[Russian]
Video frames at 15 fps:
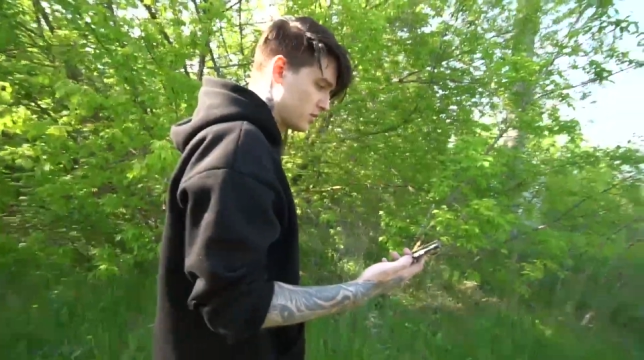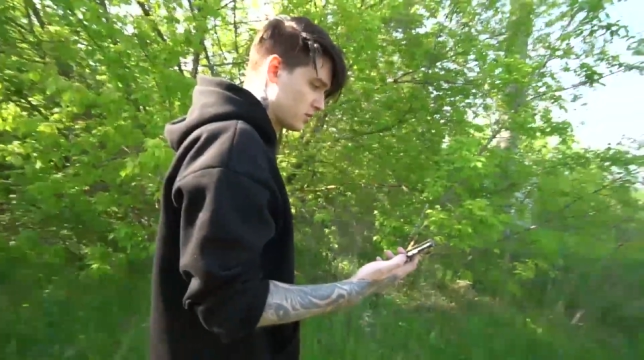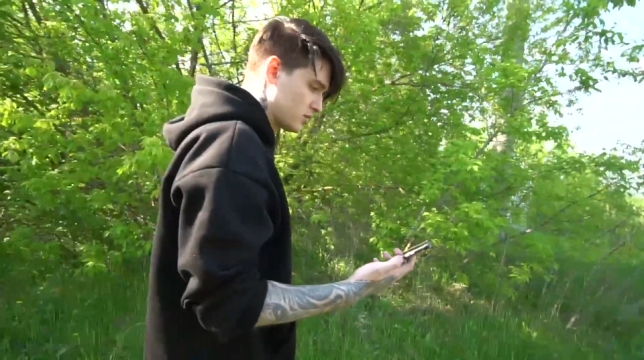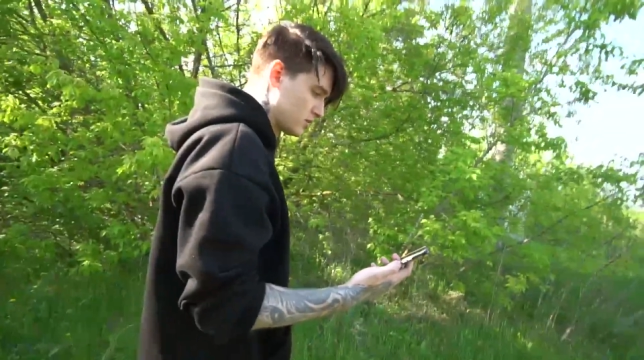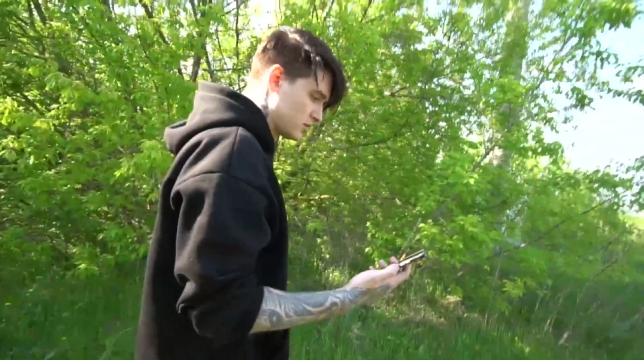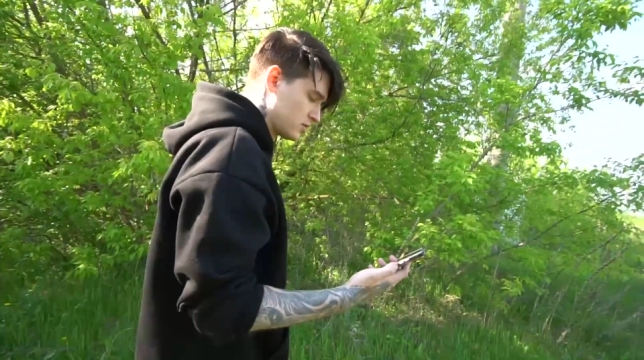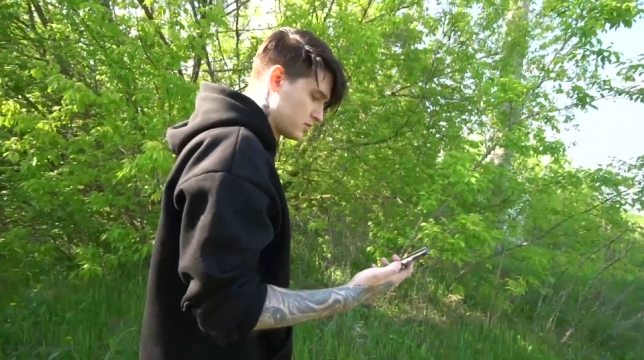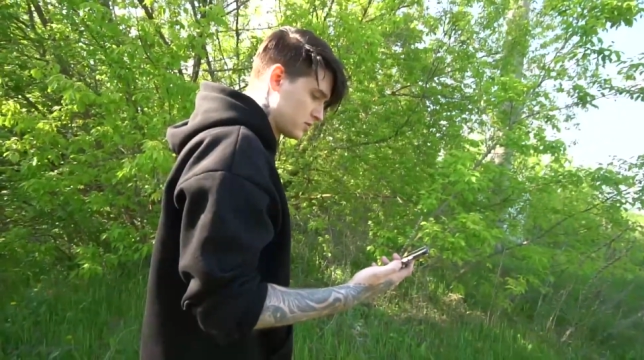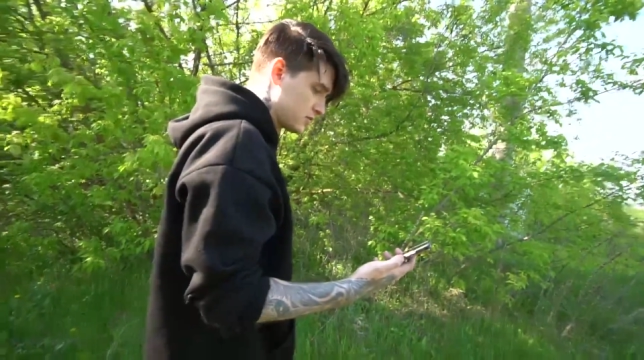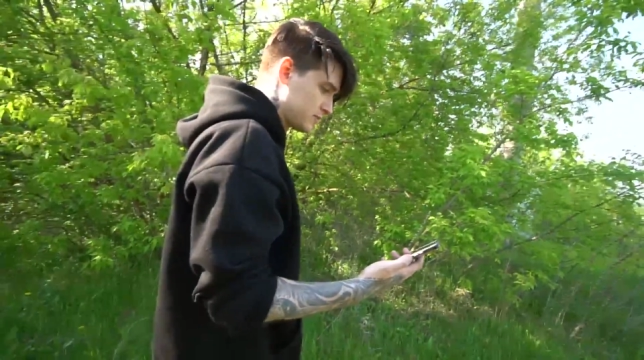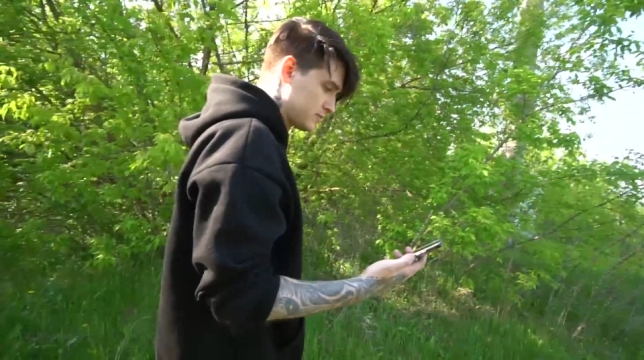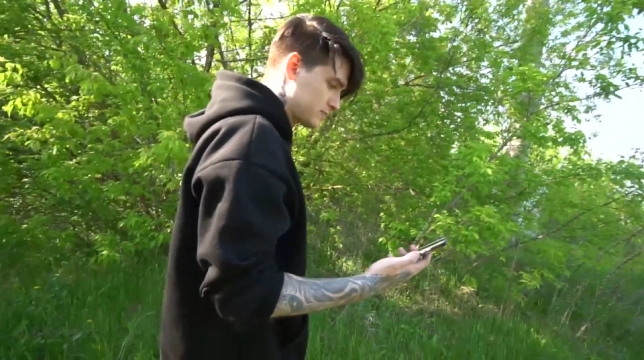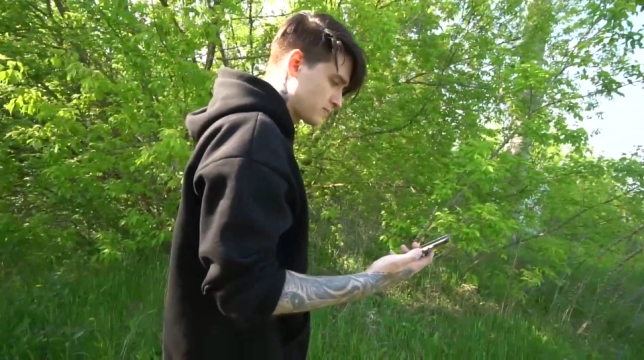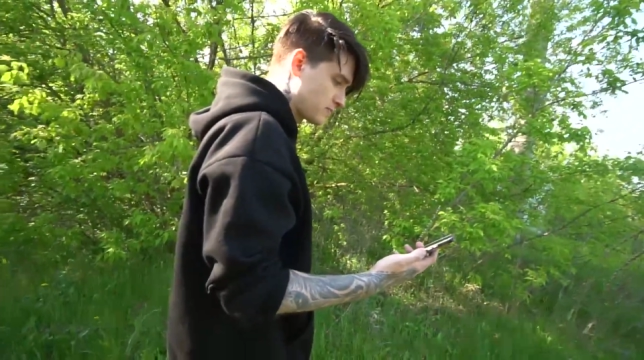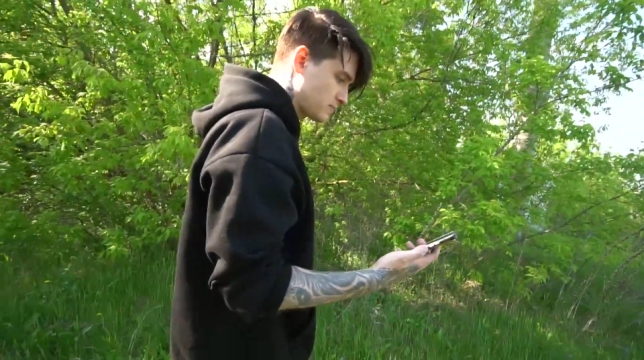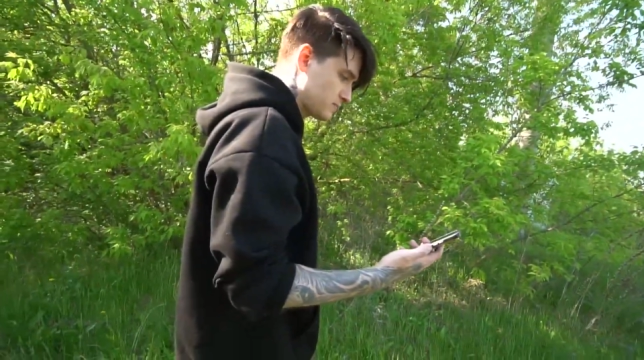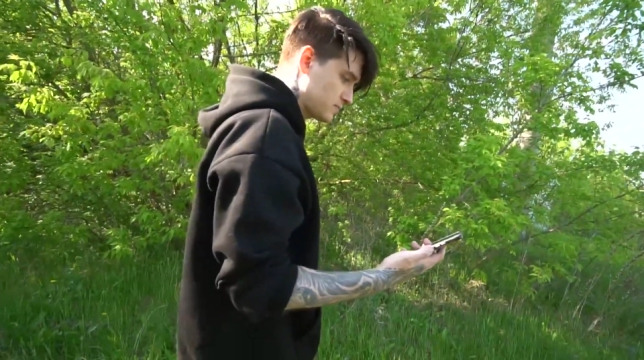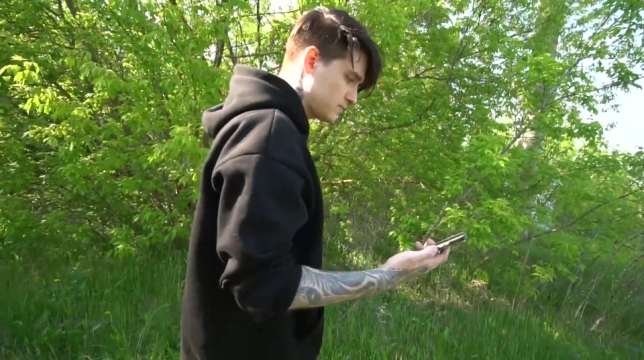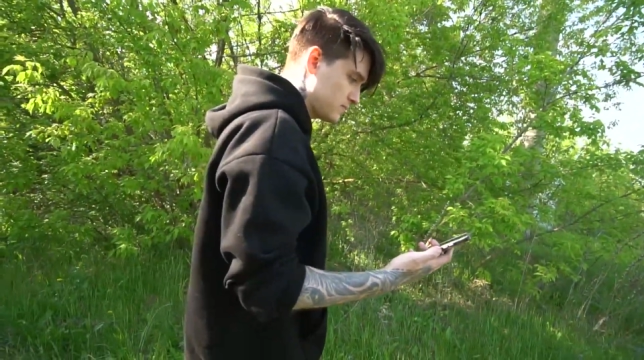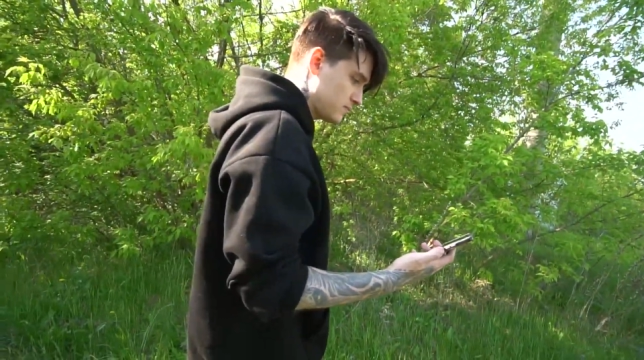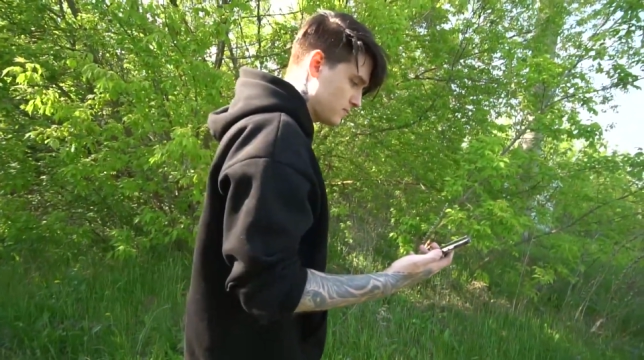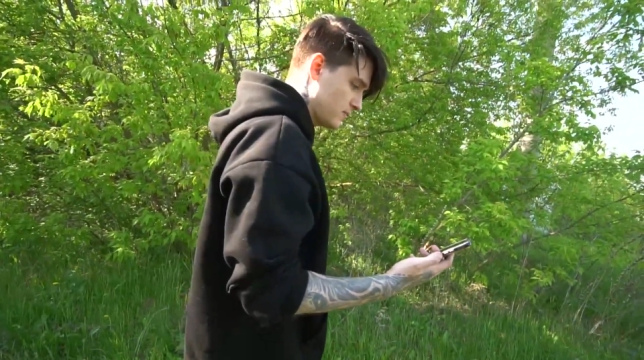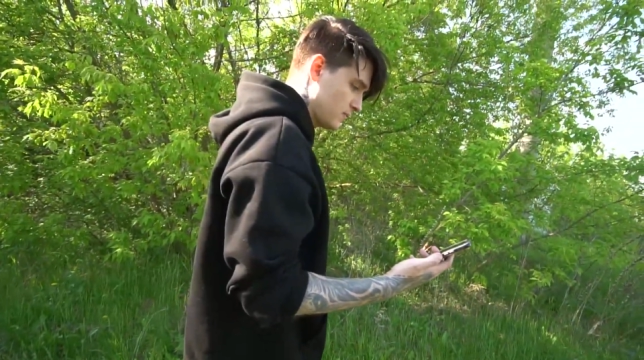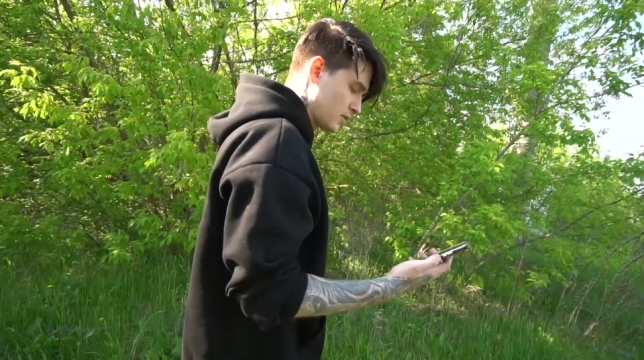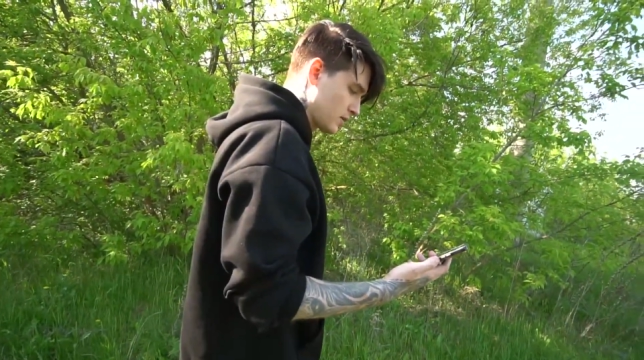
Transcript: Слушай, давай это оставим на потом.